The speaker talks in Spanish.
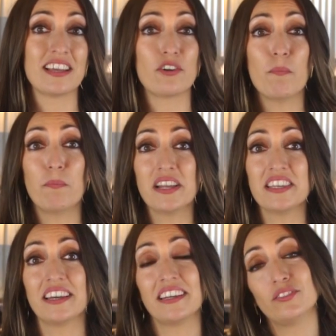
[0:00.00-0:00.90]
te
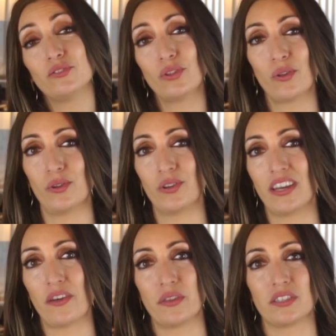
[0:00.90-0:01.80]
acompaña en todo lo
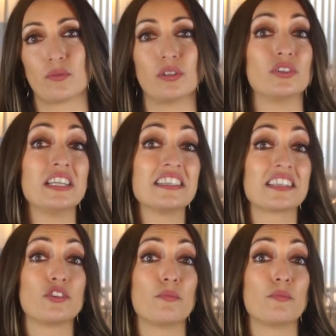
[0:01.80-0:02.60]
que haces. Cuando tienes que